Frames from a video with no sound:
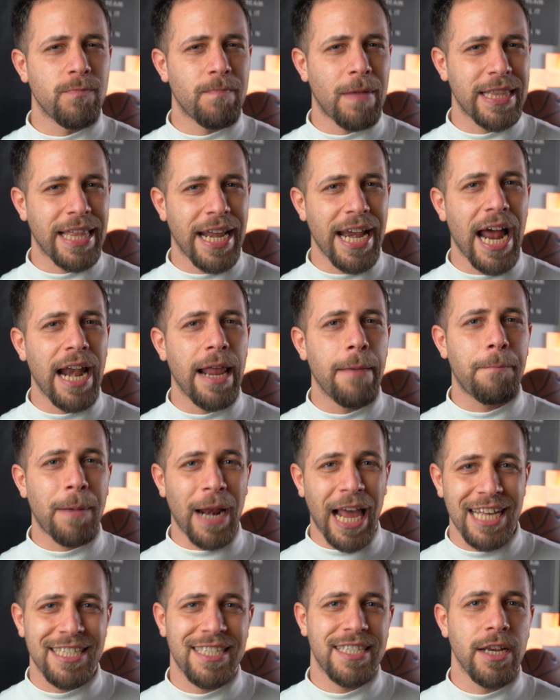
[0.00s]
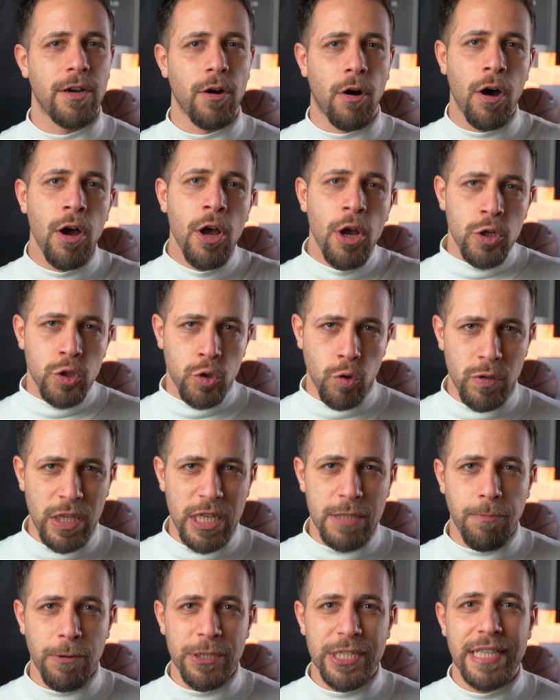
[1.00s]
un materiale plastico su un
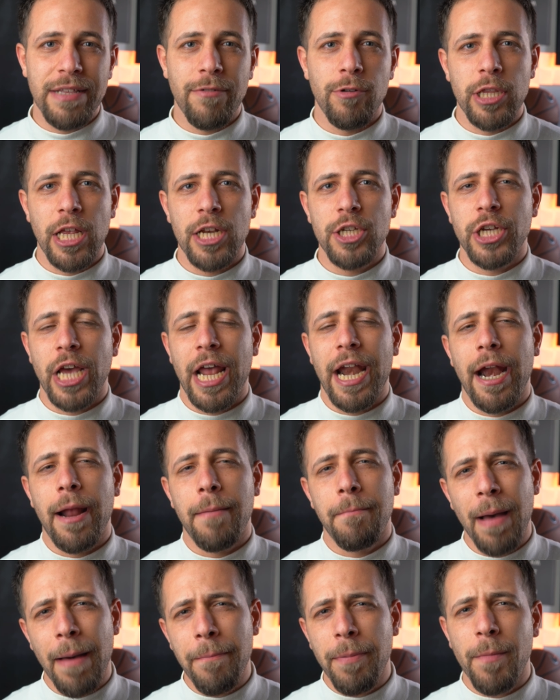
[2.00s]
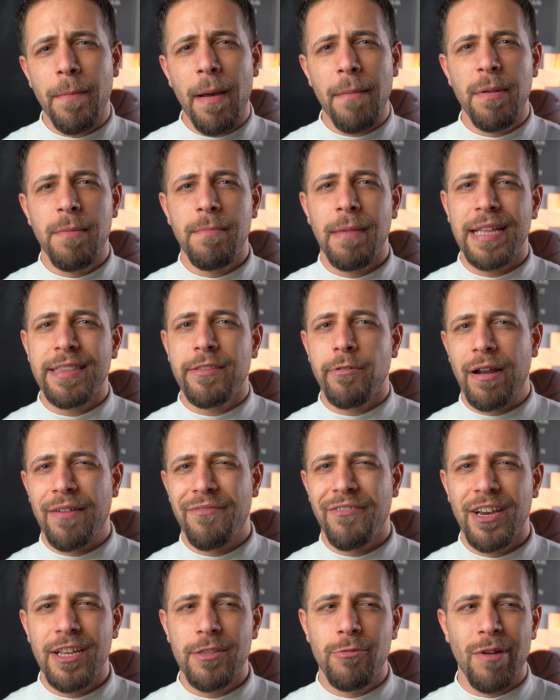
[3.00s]
dispositivo del genere, ma probabilmente una
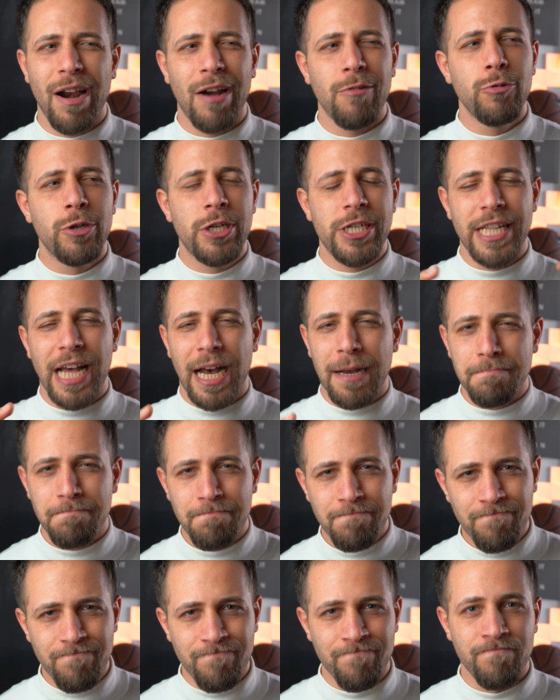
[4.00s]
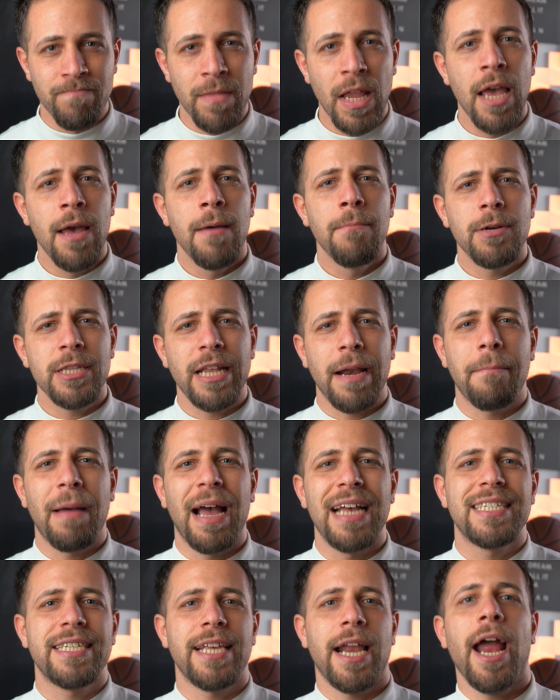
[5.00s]
finitura lucida mm, potrebbe
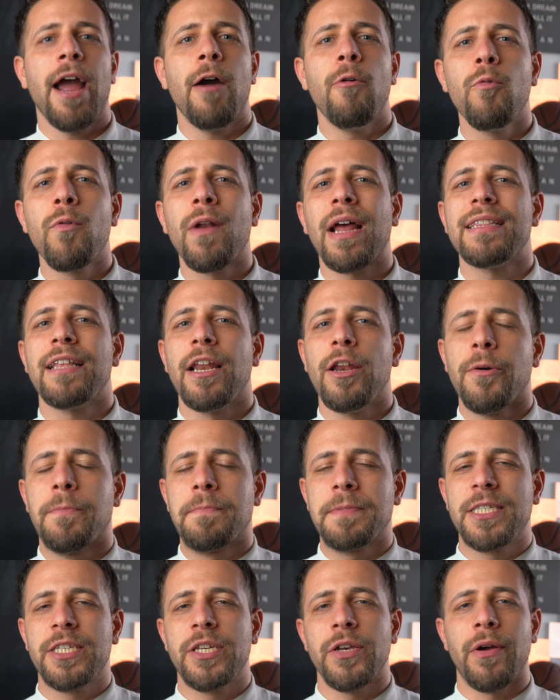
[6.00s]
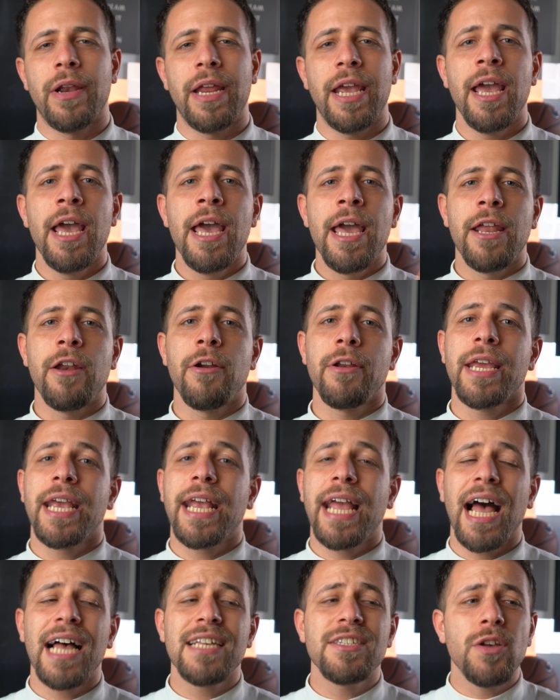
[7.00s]
essere una delle opzioni. In ogni
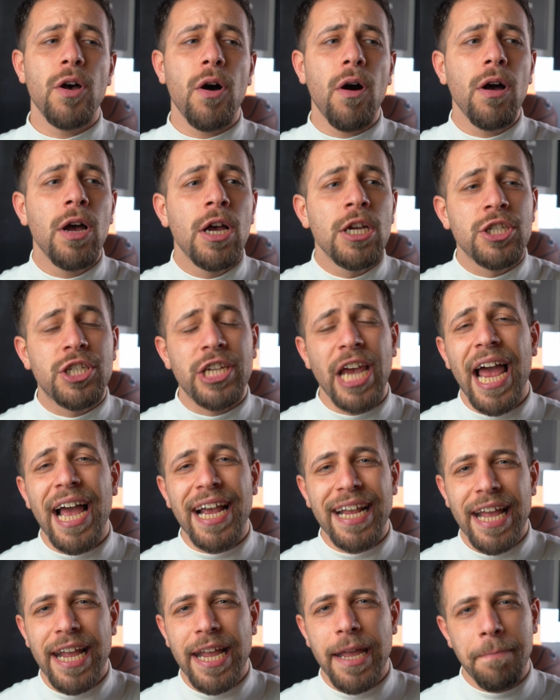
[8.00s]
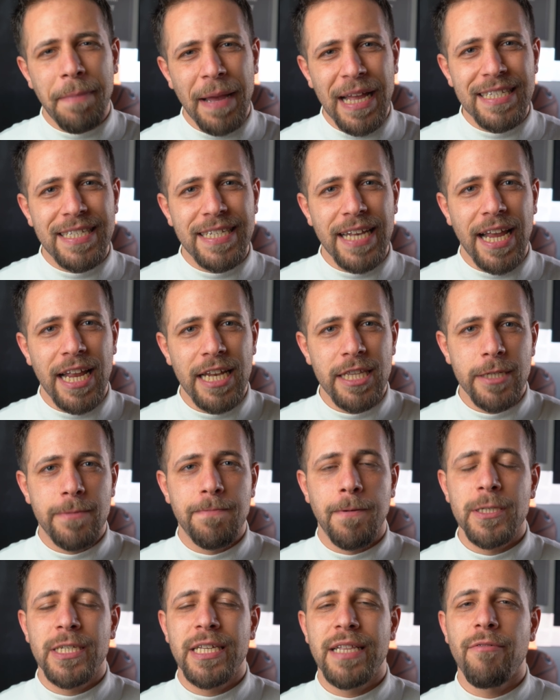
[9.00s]
caso c'è anche chi pensa che il
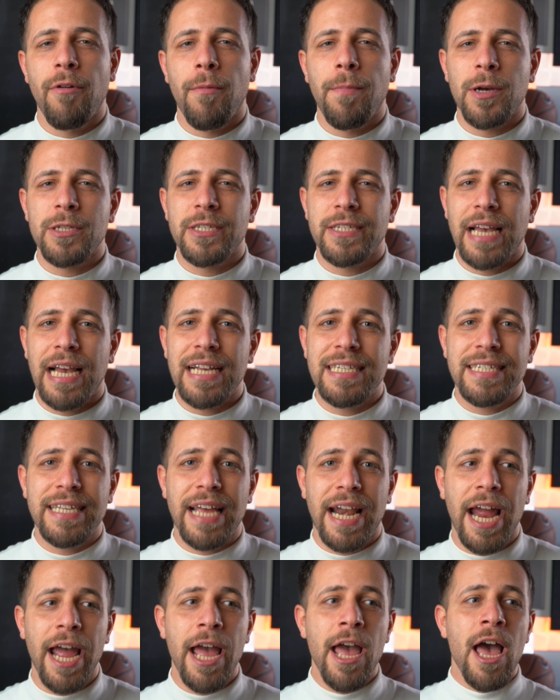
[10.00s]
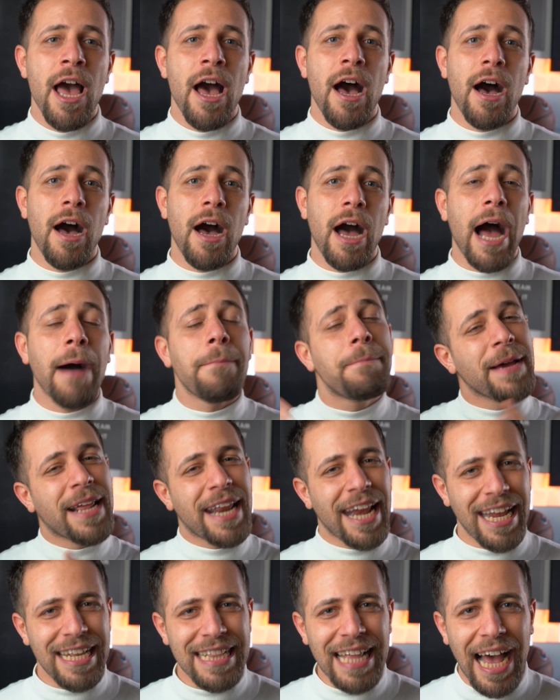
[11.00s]
dispositivo possa essere uh,
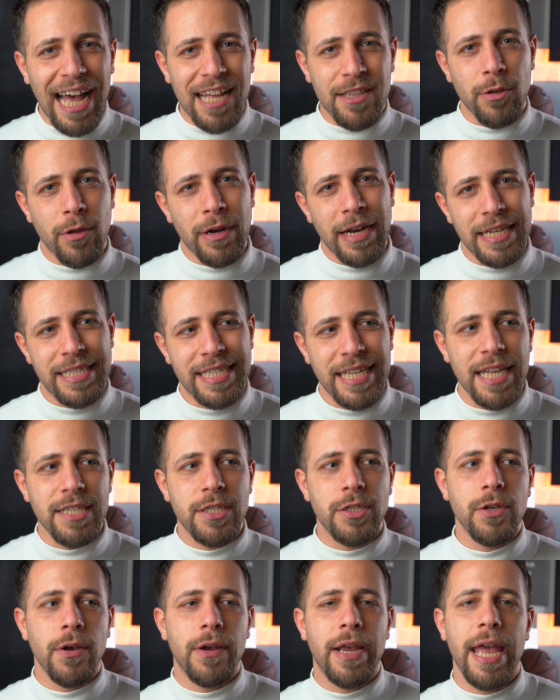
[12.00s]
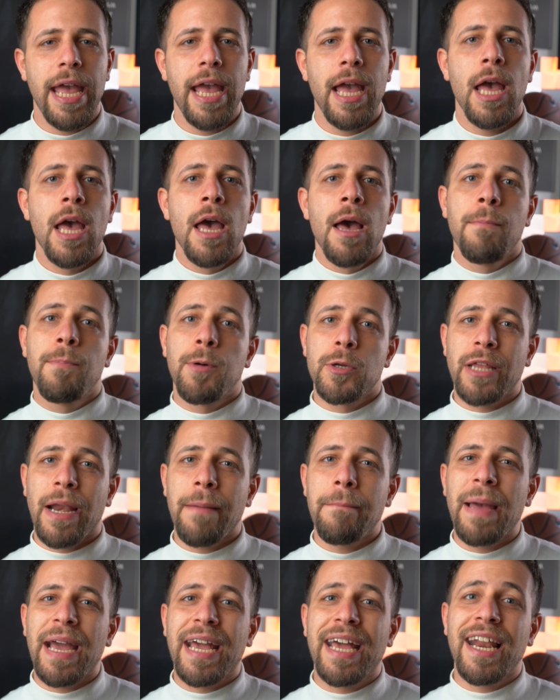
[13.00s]
upgradato, nel senso che
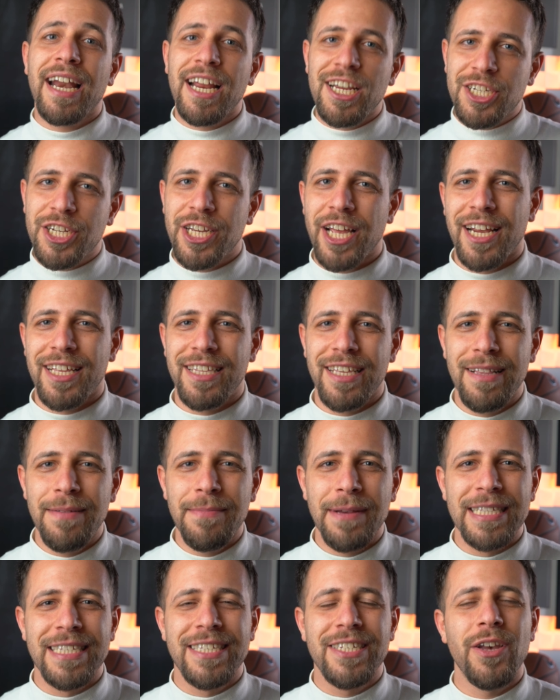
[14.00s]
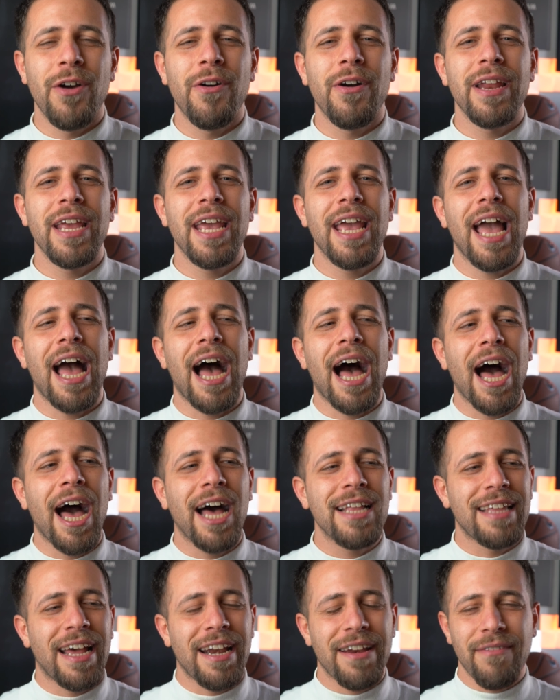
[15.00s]
potrebbe crescere di dimensioni
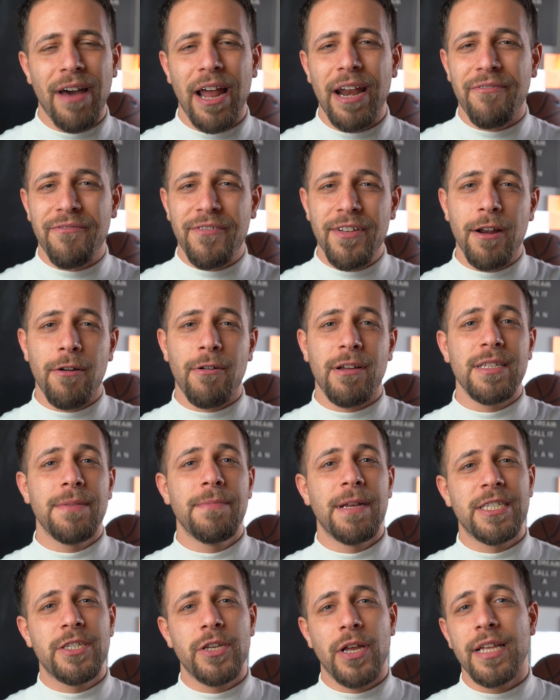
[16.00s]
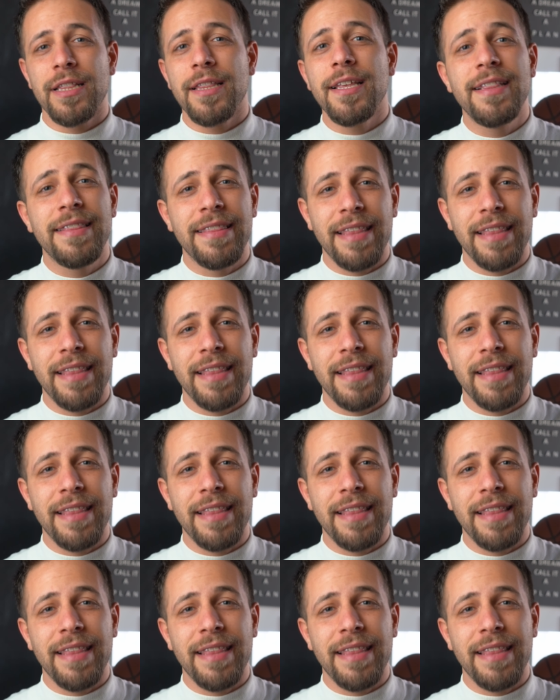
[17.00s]
ad arrivare fino a una dimensione di